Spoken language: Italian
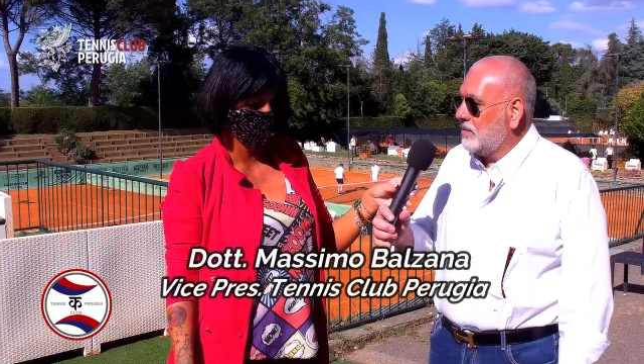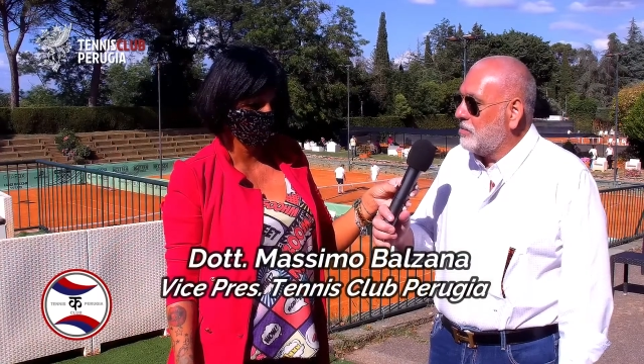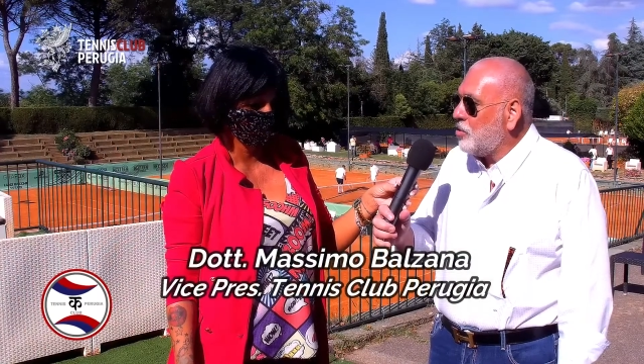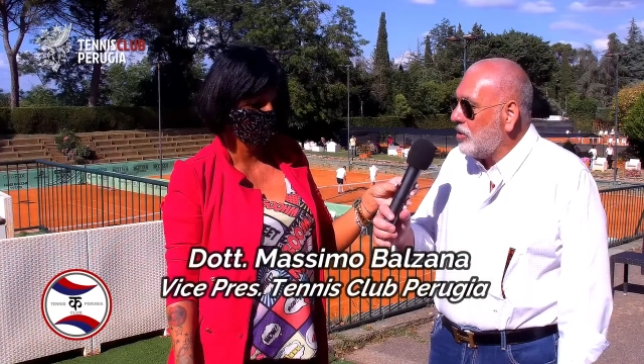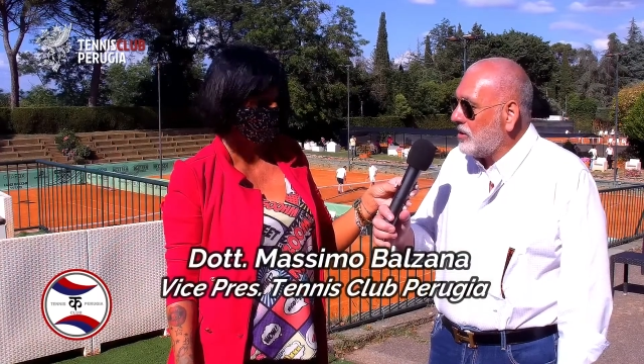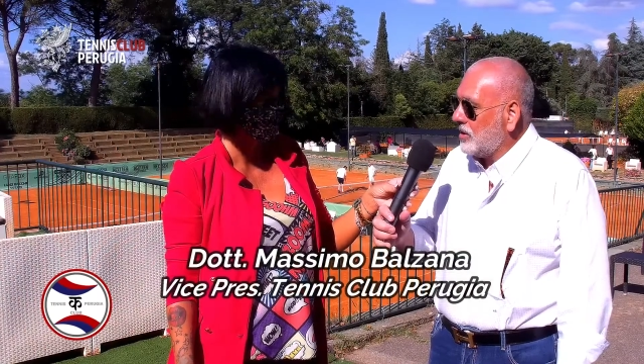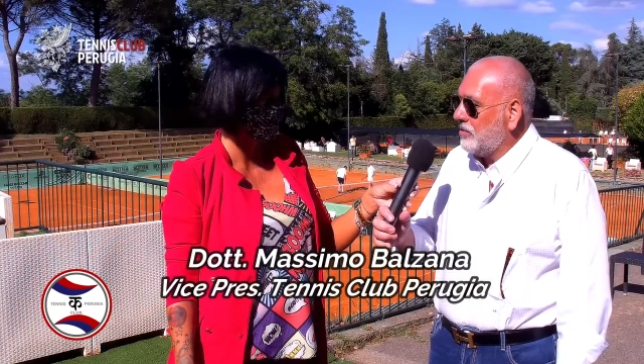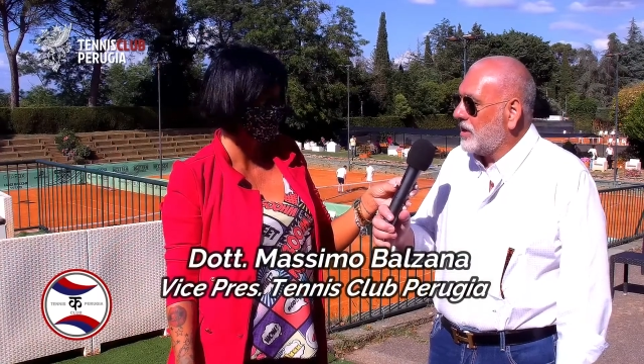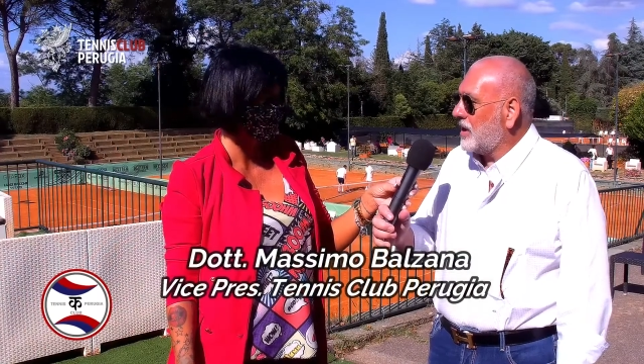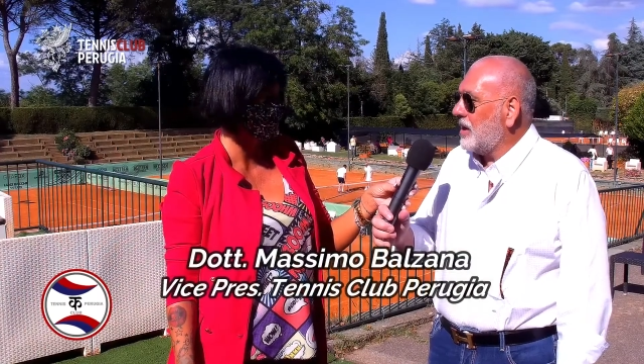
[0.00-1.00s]
molti
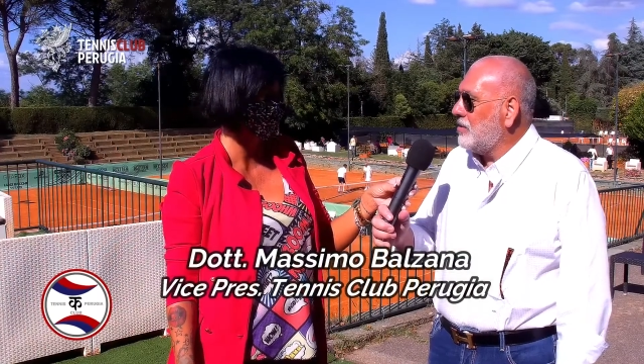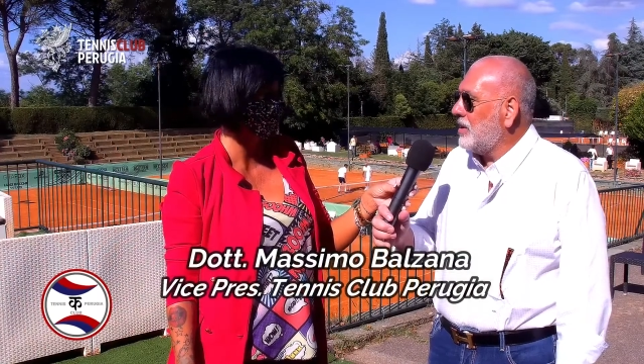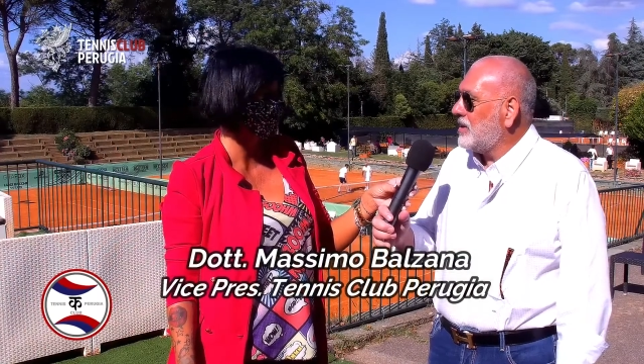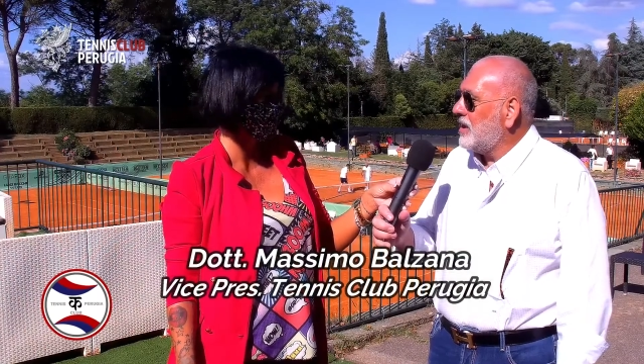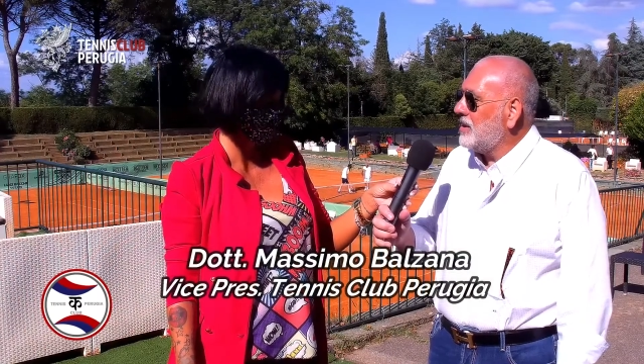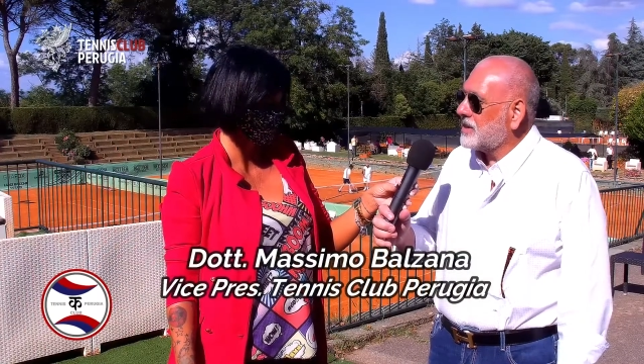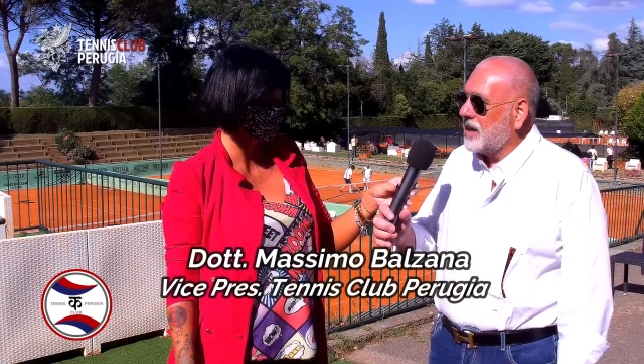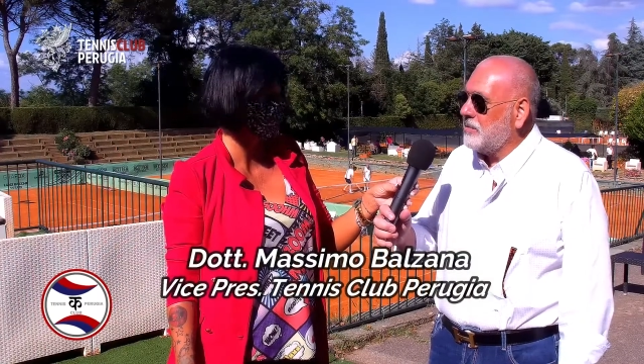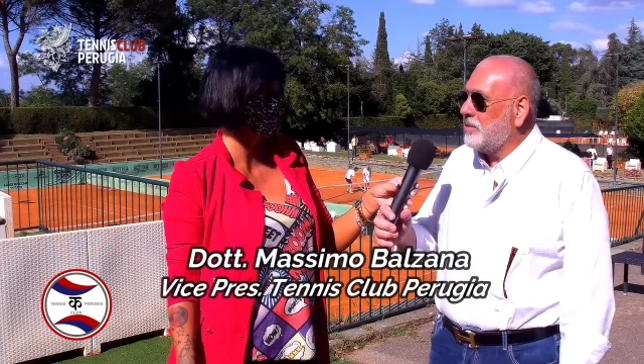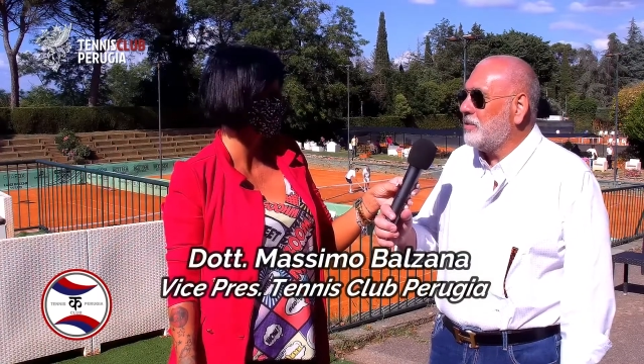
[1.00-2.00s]
verranno al Tennis
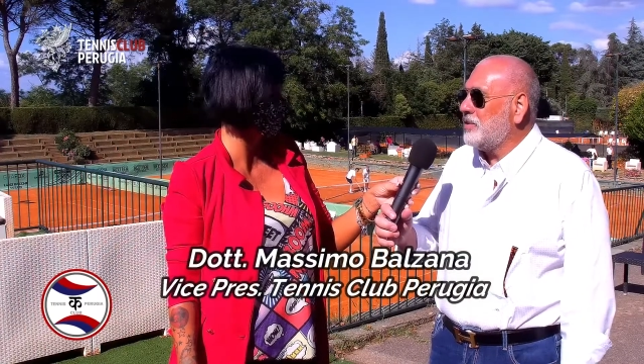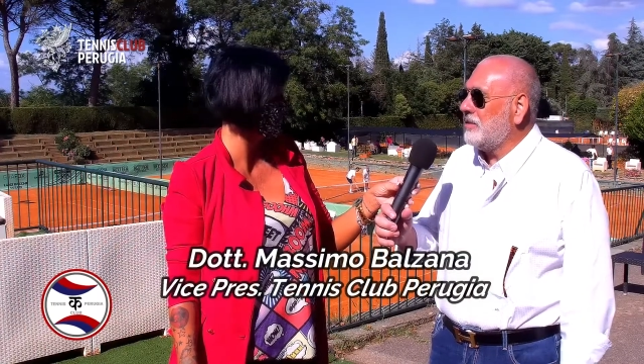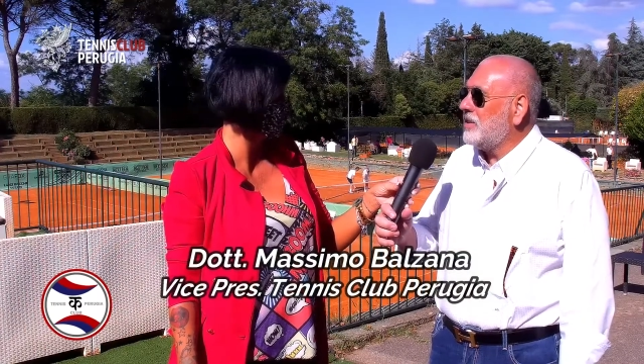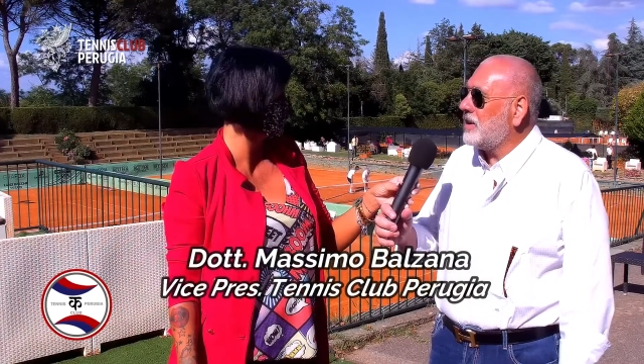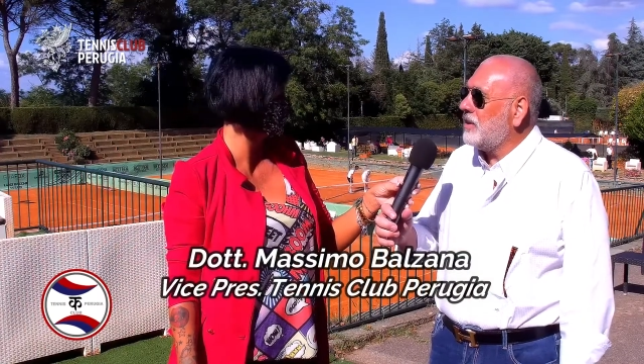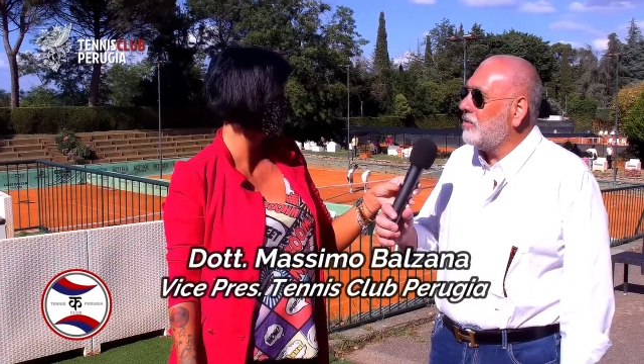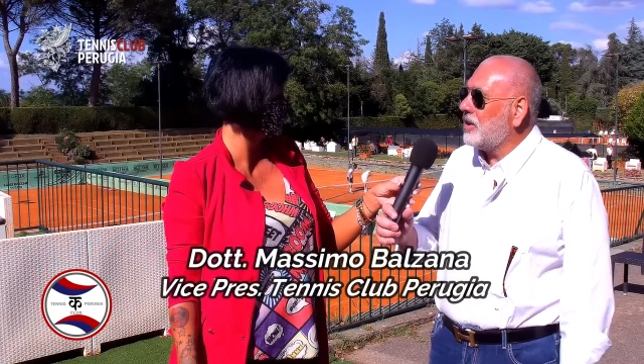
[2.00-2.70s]
Club Perugia, verranno